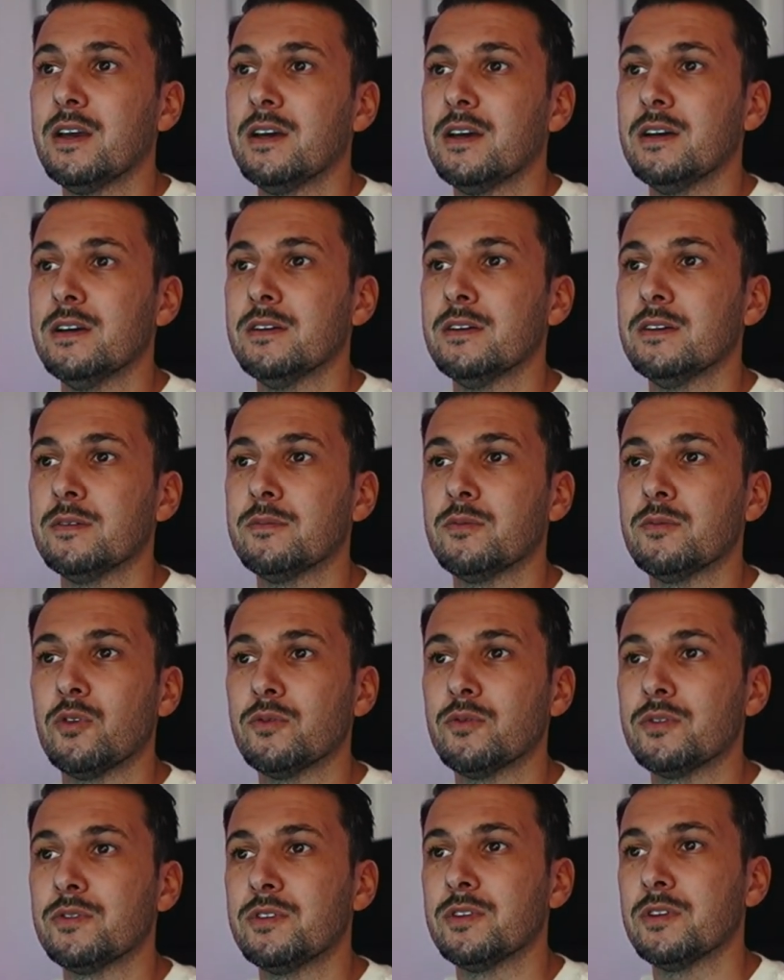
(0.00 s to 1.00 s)
Ähm,
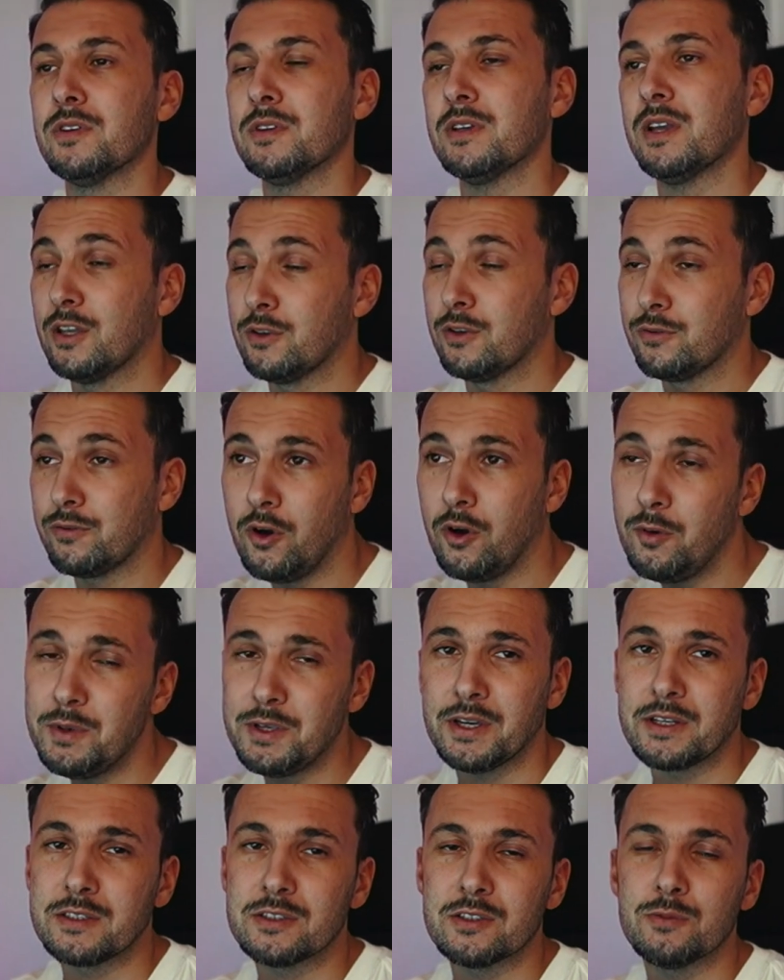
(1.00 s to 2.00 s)
und äh, ja, ich freue mich
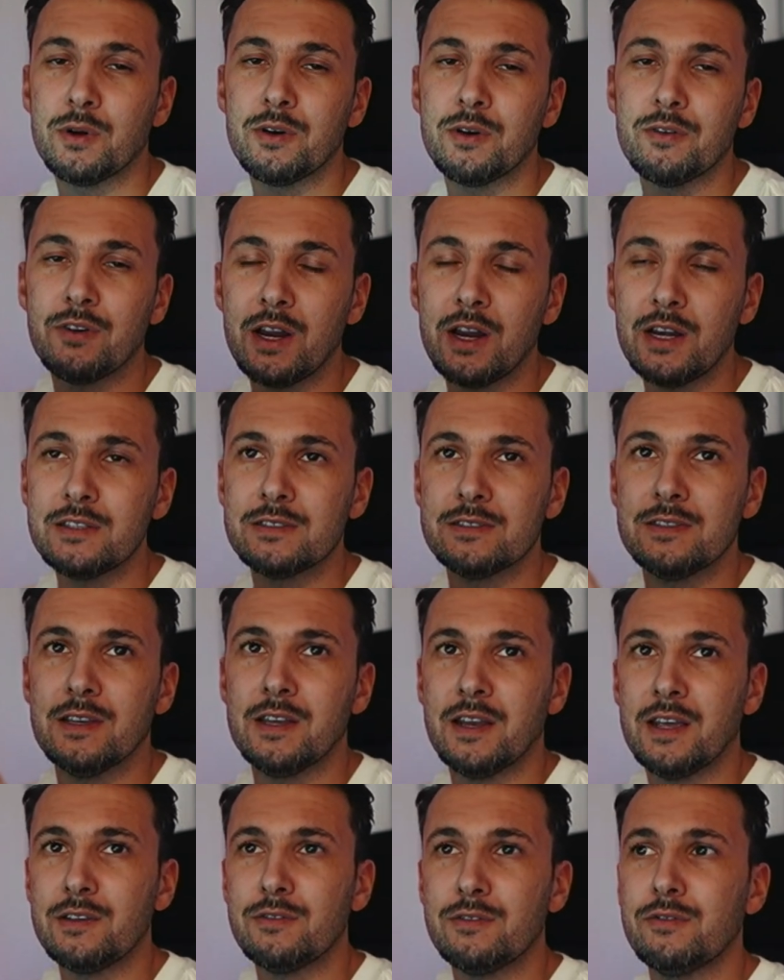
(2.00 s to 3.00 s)
eigentlich darüber, weil ich es sehr
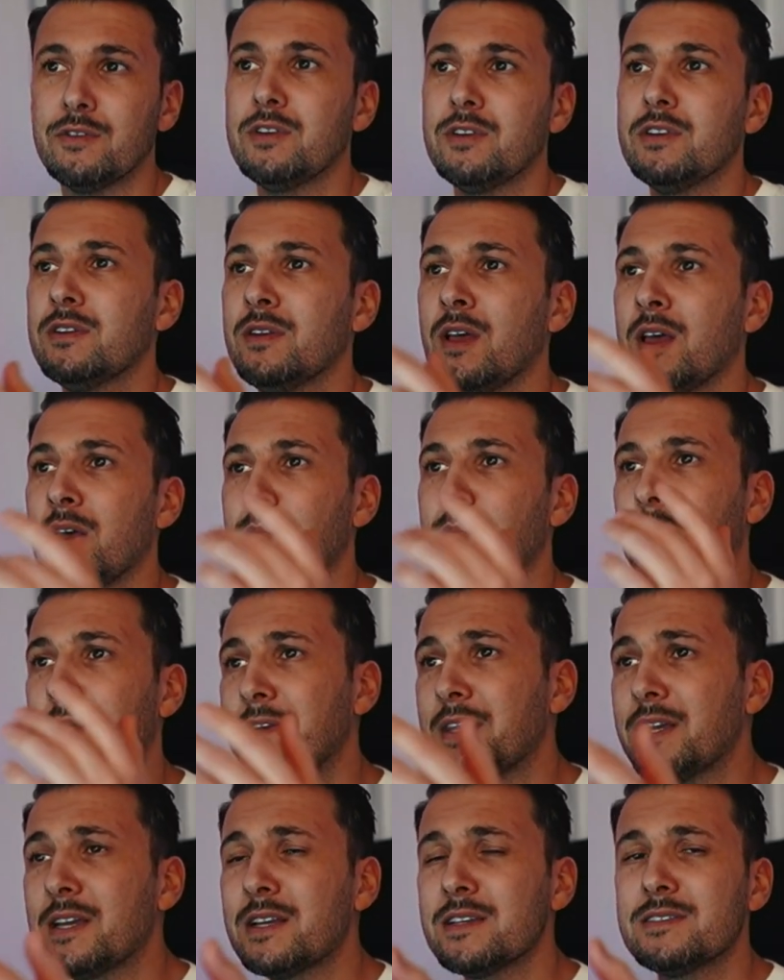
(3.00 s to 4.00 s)
nice finde. Bei
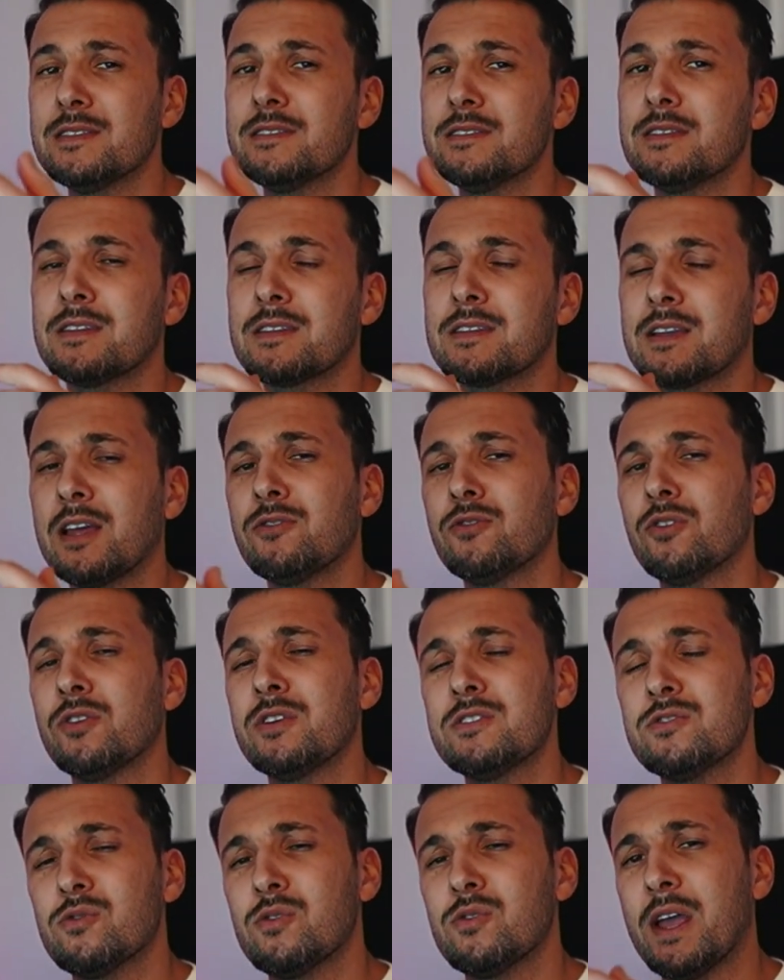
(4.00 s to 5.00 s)
Dickies ist der Trend auch
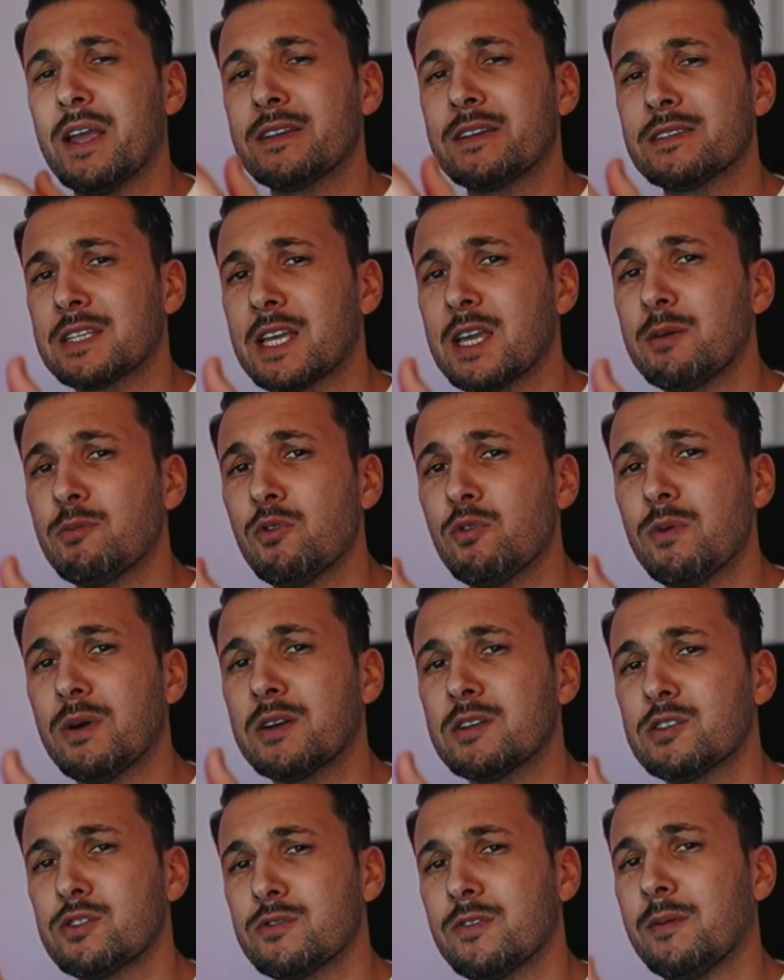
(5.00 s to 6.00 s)
nicht so extrem
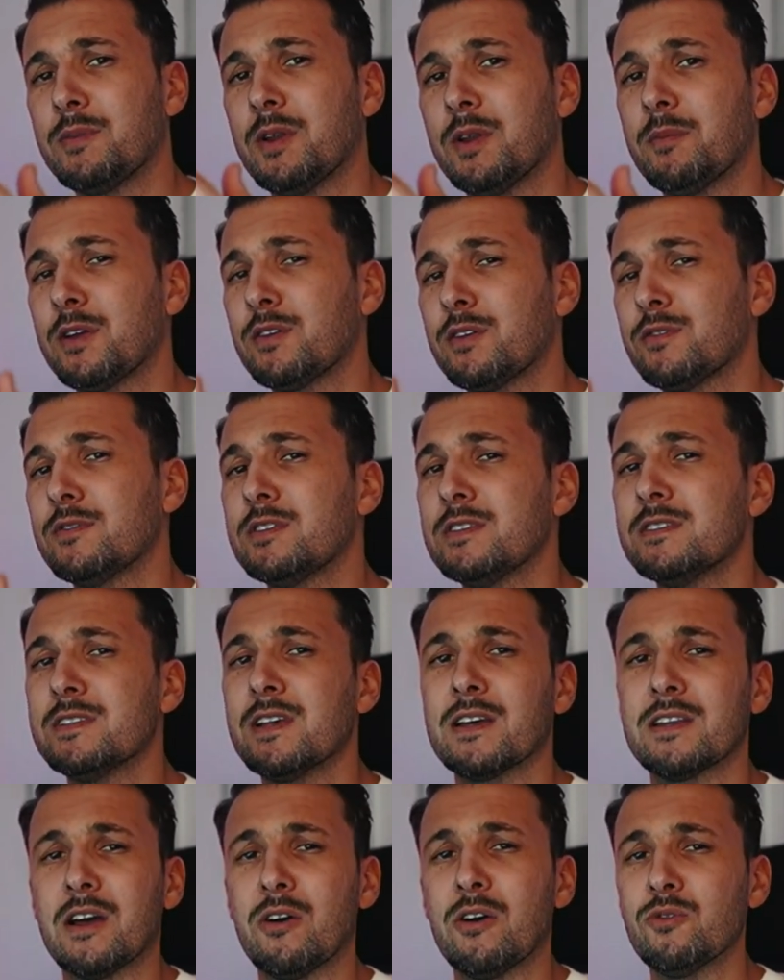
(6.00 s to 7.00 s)
rübergeschwappt, aber ich finde die
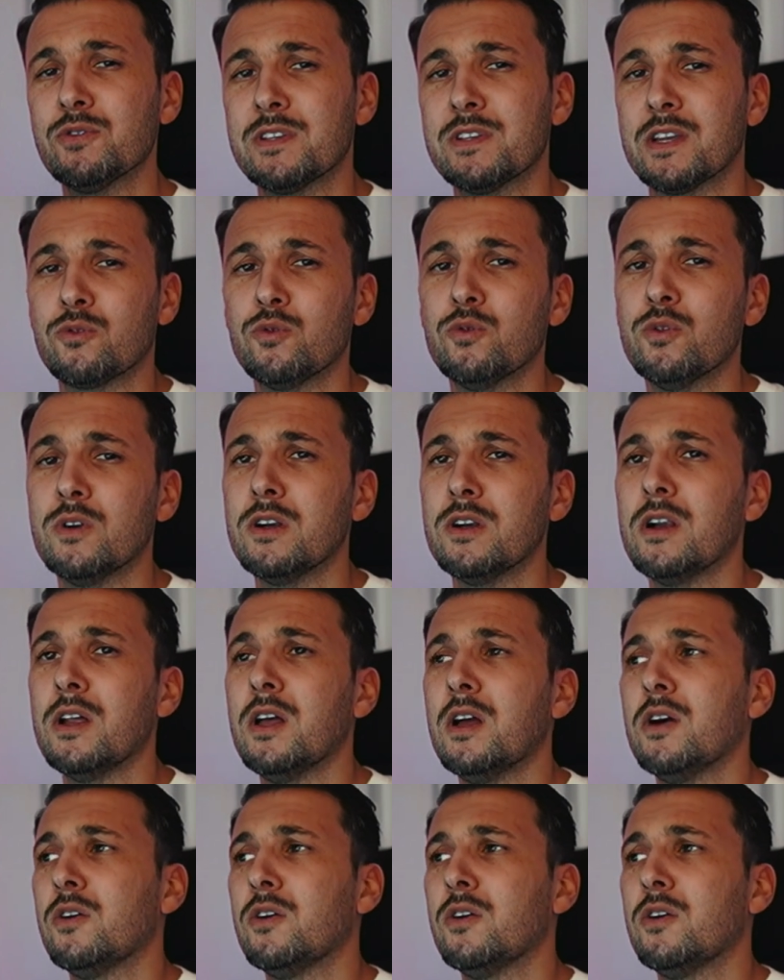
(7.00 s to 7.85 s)
Sachen auch sehr cool.